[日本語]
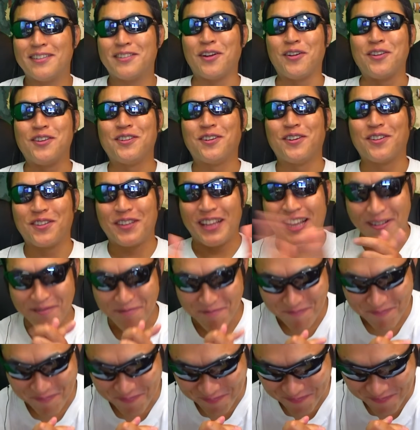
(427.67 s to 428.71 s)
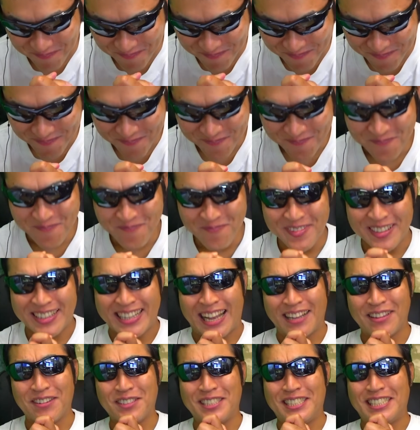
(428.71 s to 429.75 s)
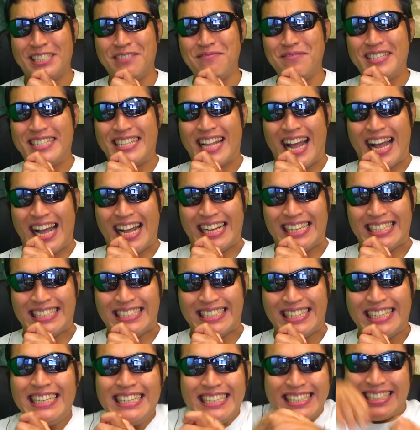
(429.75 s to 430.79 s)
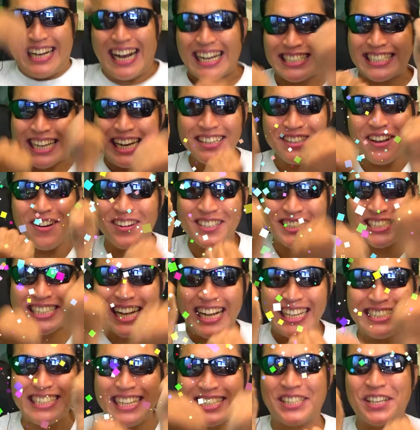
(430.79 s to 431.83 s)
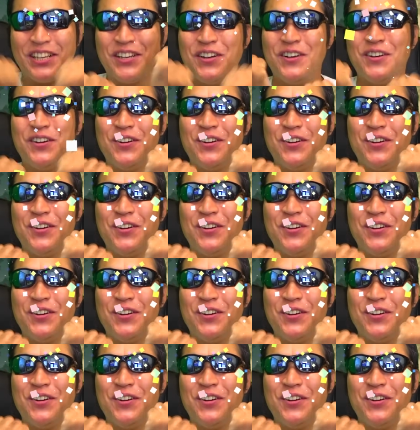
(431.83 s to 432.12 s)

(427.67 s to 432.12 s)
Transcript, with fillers: ということで楽しみなガチャのお時間ですい